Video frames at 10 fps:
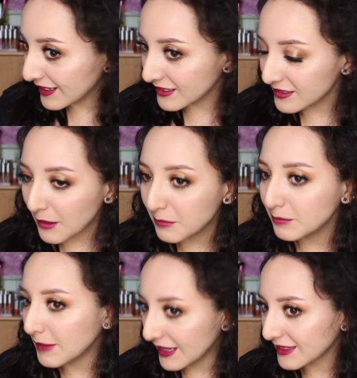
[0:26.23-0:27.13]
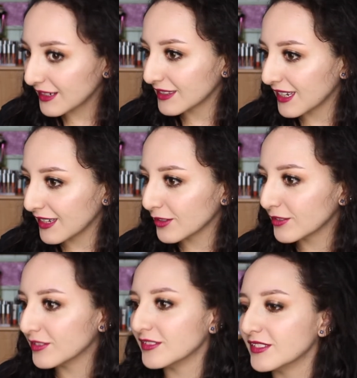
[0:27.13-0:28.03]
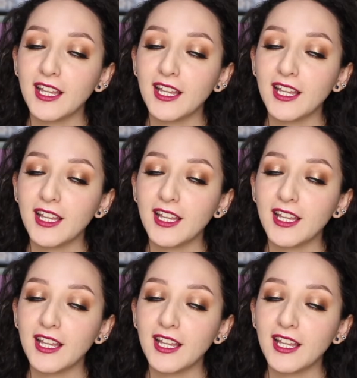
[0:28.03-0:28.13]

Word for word: está maltratado.